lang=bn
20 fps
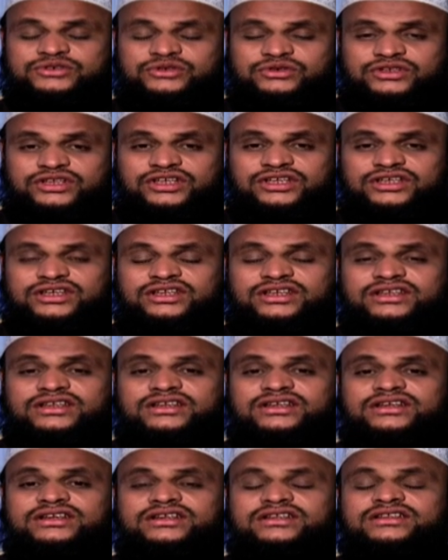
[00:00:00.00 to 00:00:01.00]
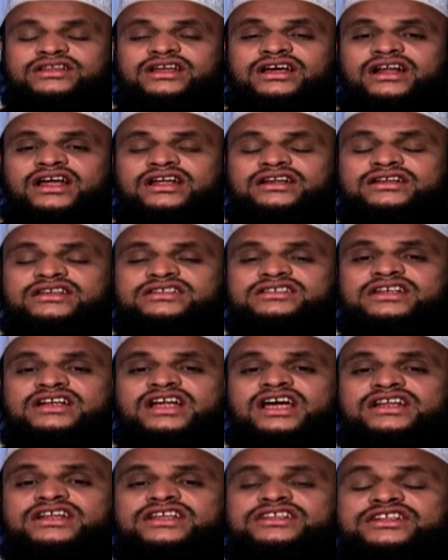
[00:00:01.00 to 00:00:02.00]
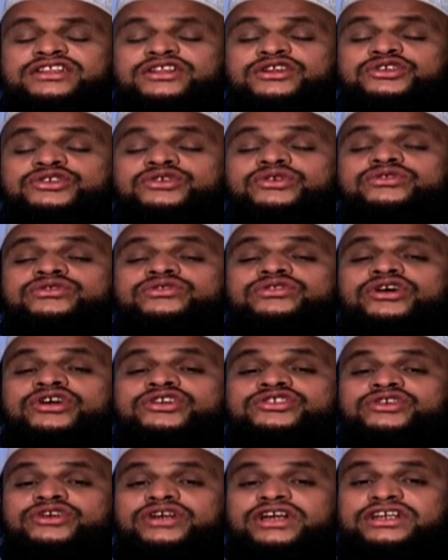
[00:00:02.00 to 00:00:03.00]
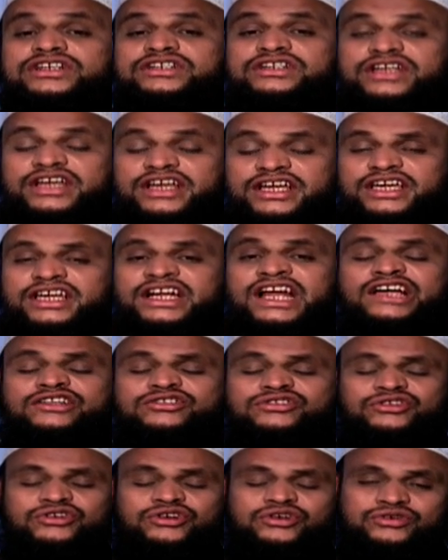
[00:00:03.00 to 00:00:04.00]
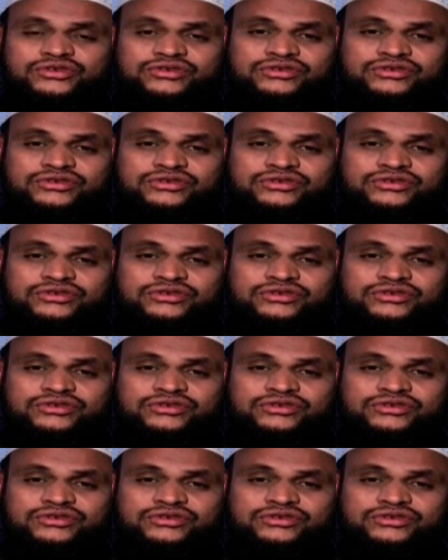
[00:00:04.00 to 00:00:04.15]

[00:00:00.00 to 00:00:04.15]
যদি তারা নিজেরা নিজেদের সৌন্দর্যকে ঢেকে রাখত